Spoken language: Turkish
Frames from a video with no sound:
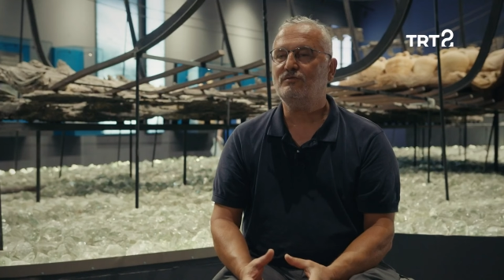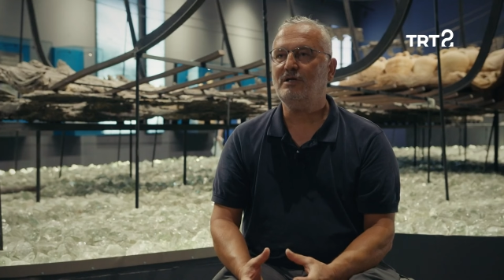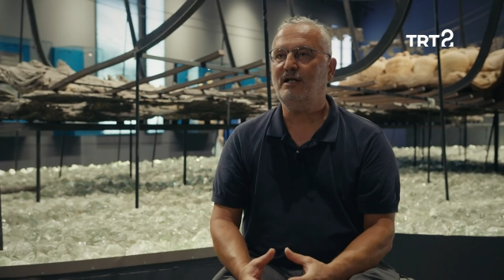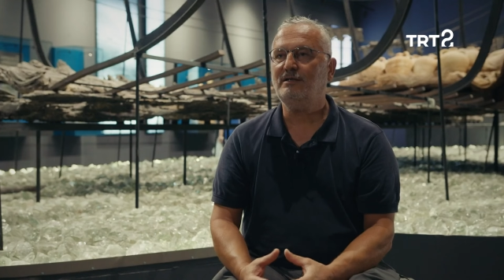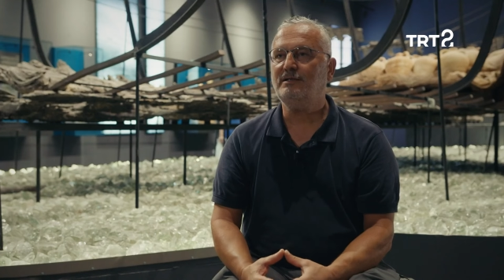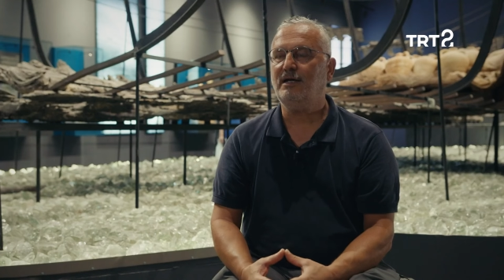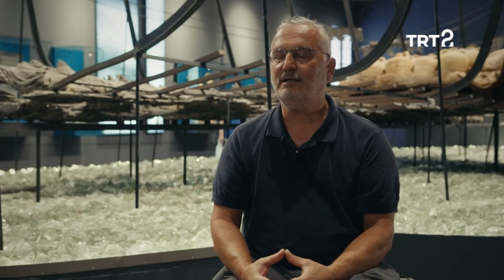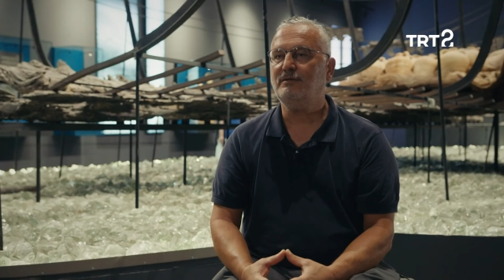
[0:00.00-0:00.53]

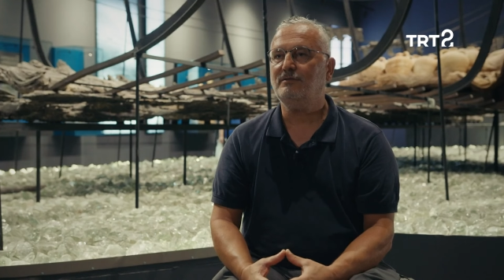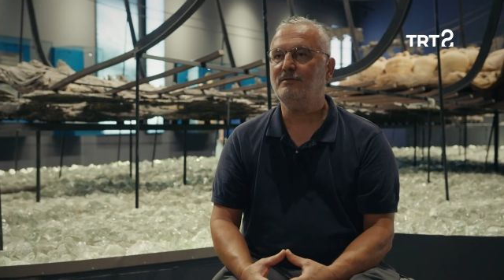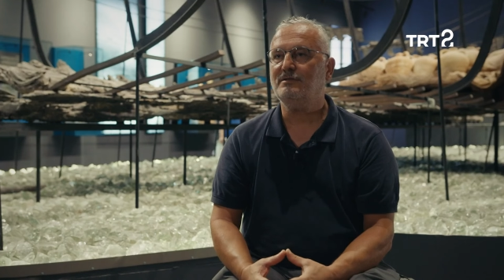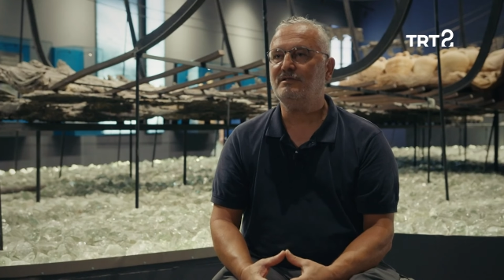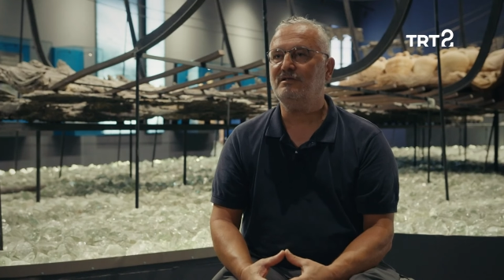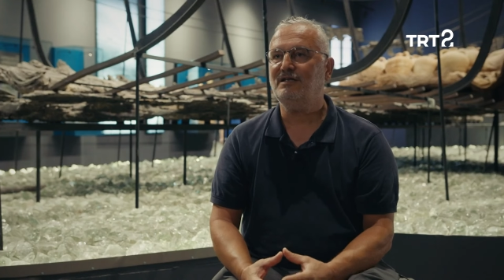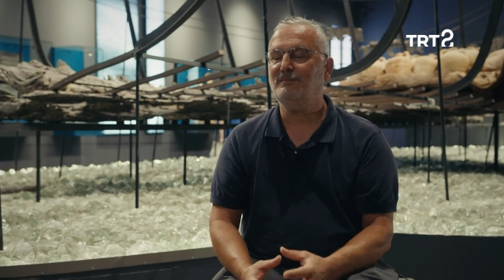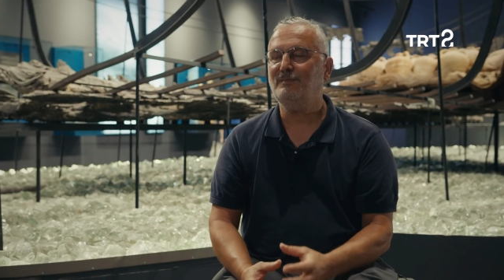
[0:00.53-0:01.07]
Sual
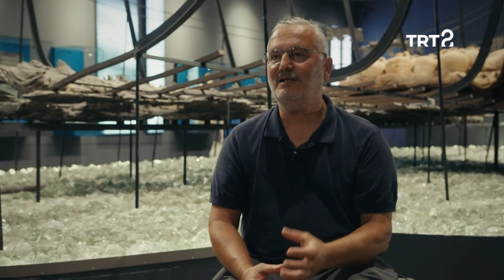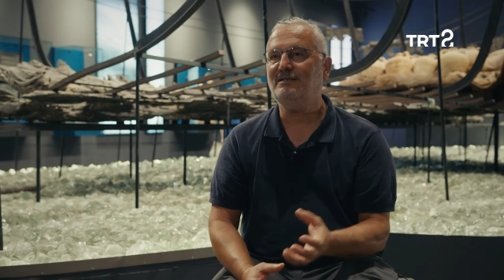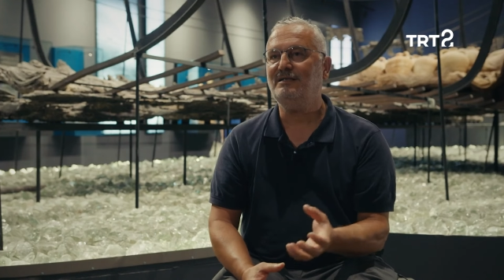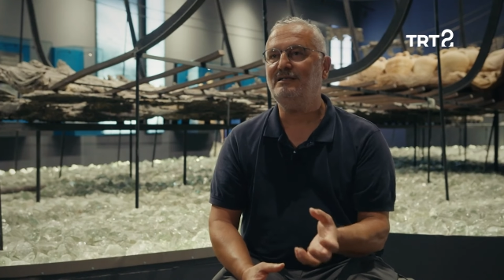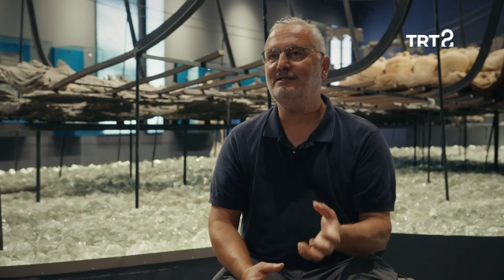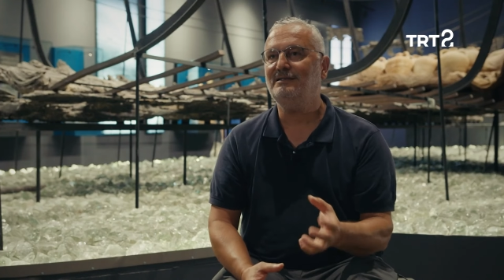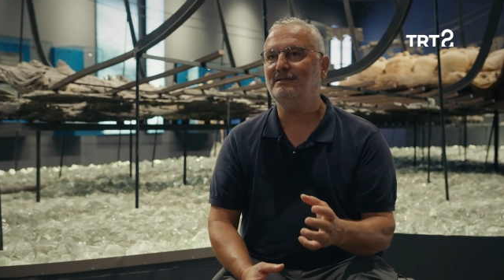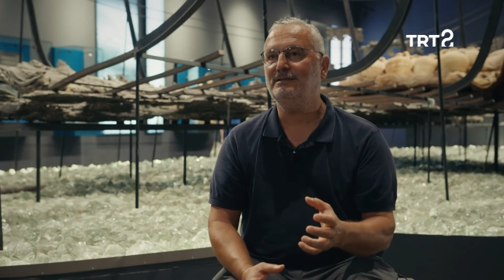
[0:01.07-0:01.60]
arkeolojisi
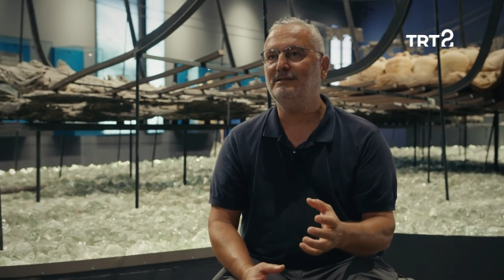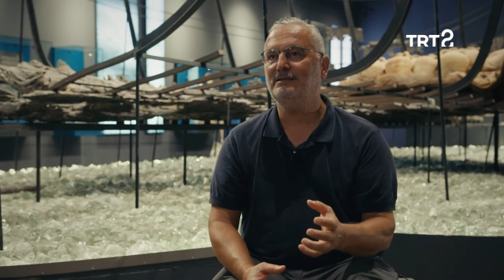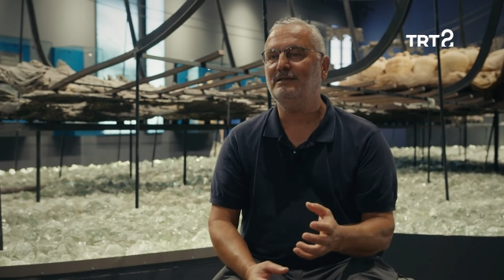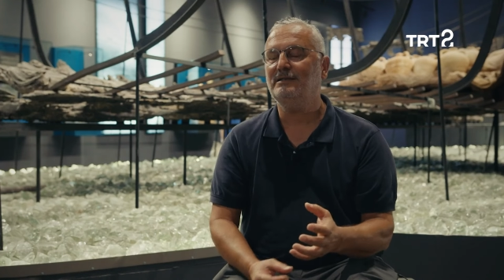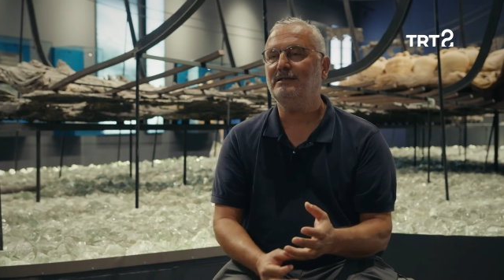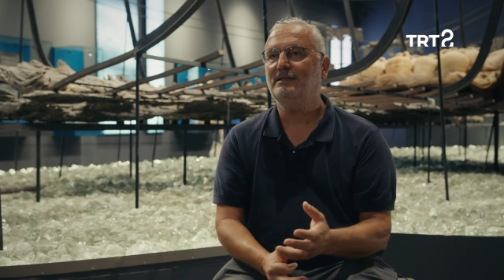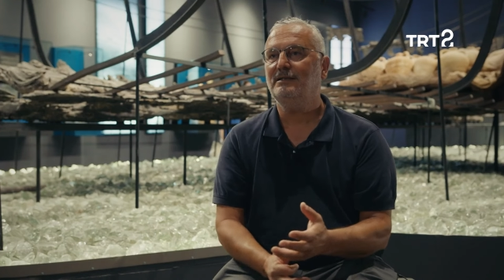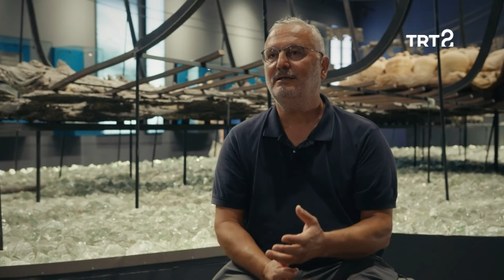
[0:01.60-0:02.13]
temelde ilgi
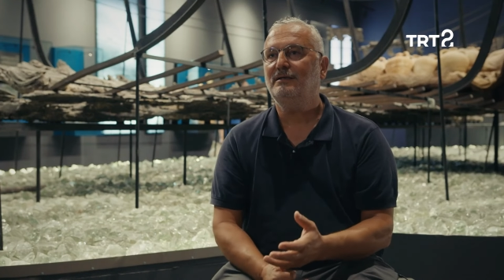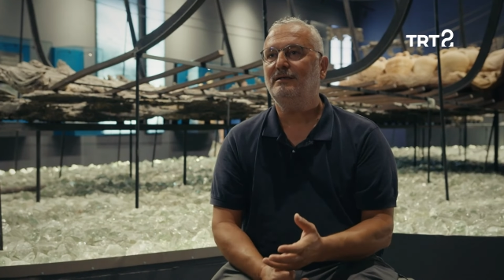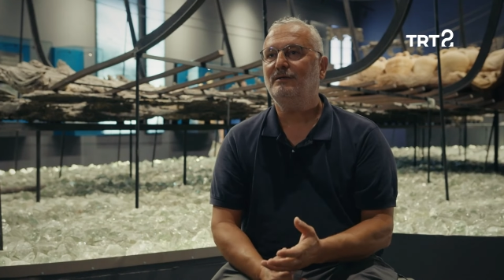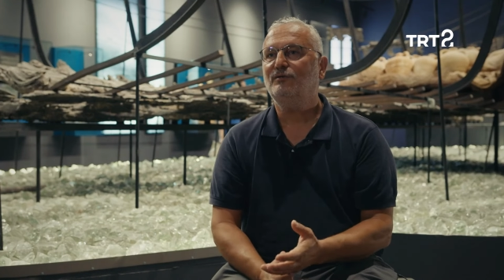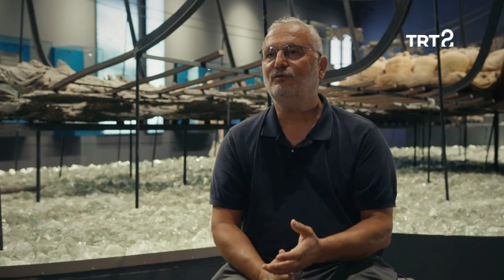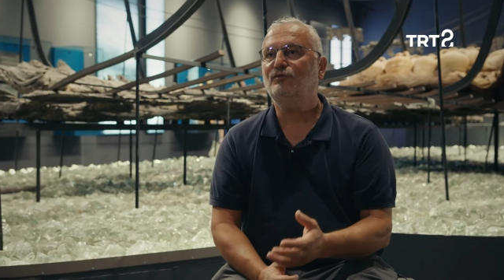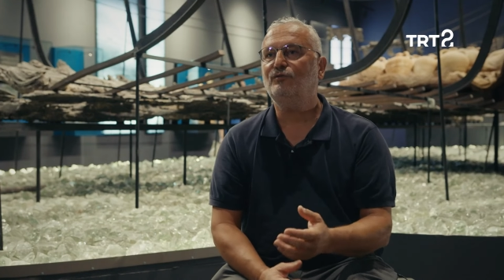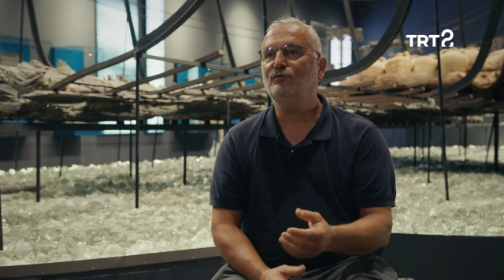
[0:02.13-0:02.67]
alanını
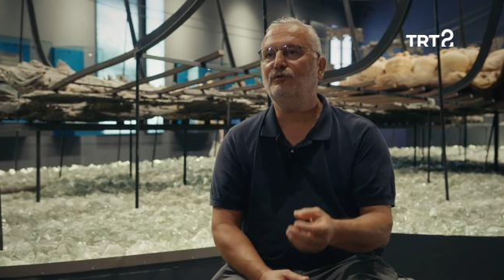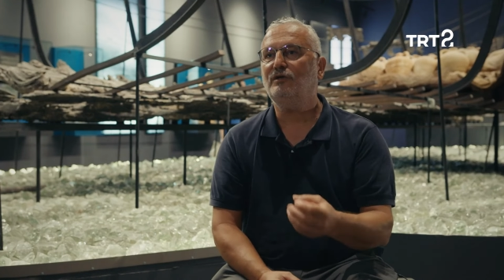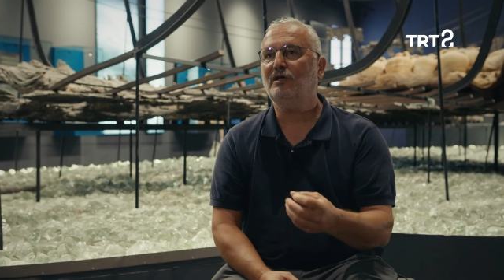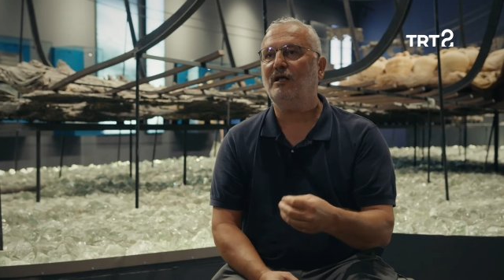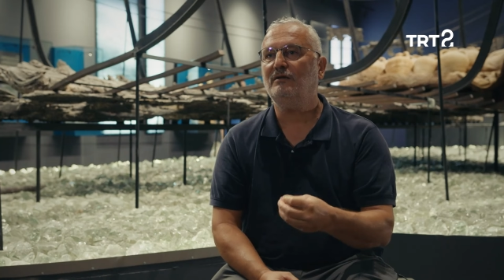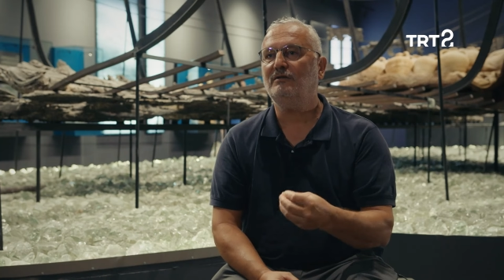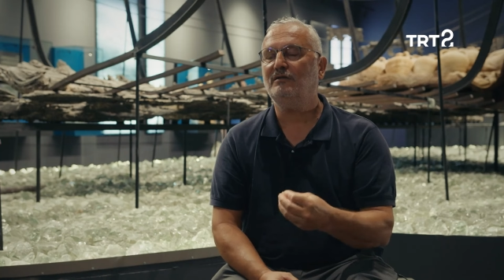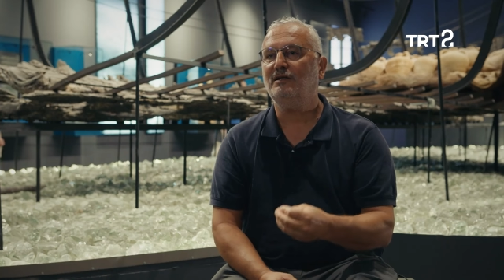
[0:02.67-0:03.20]
suyun
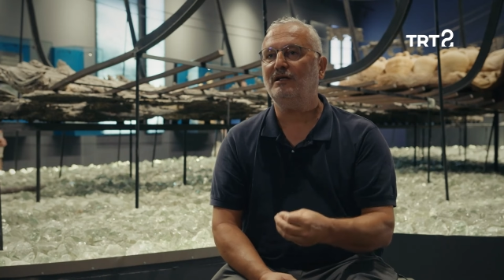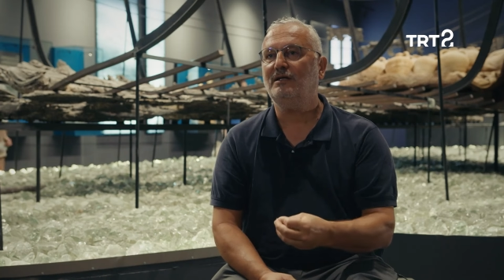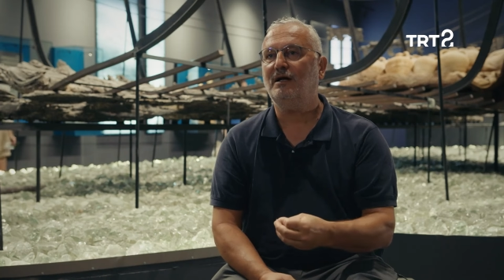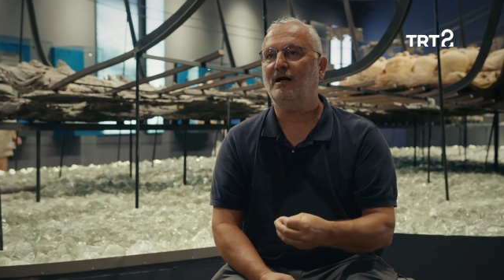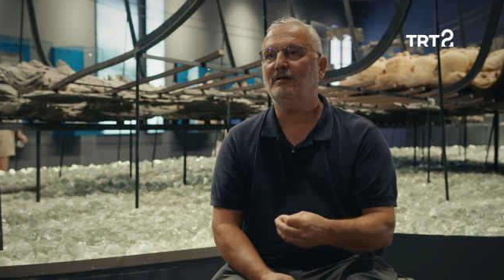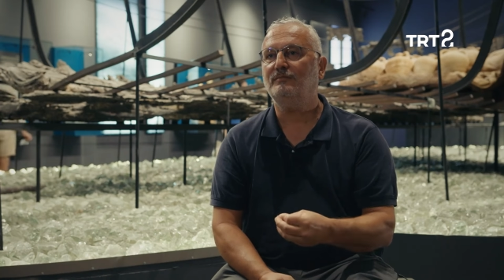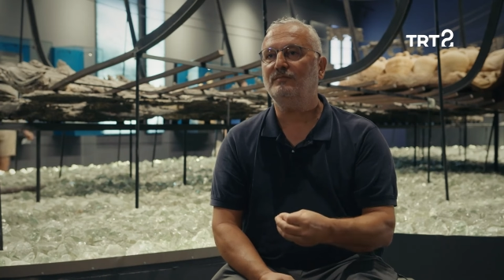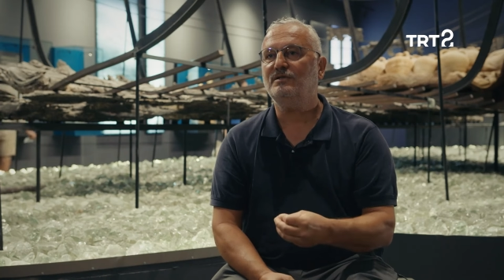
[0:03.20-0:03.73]
altında
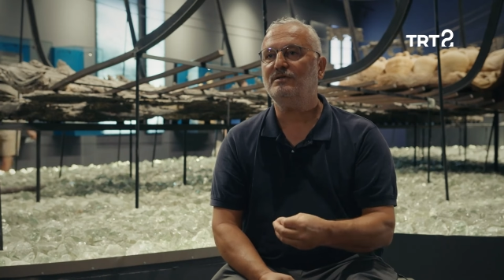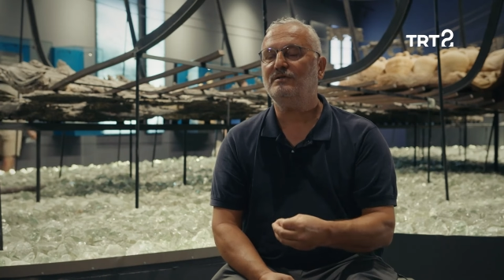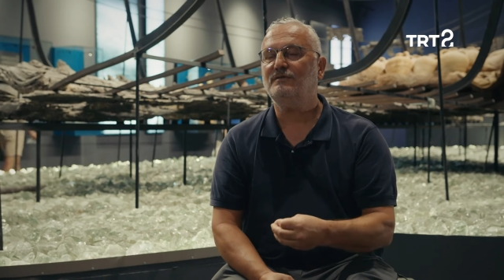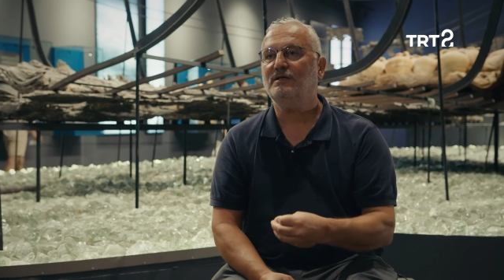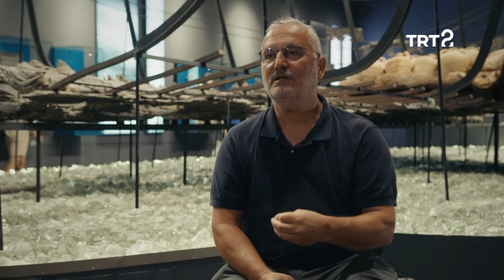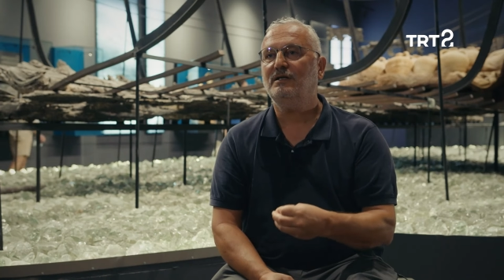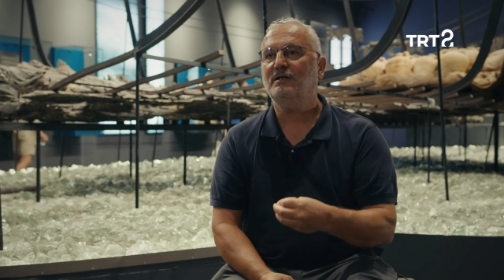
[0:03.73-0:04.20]
kalmış,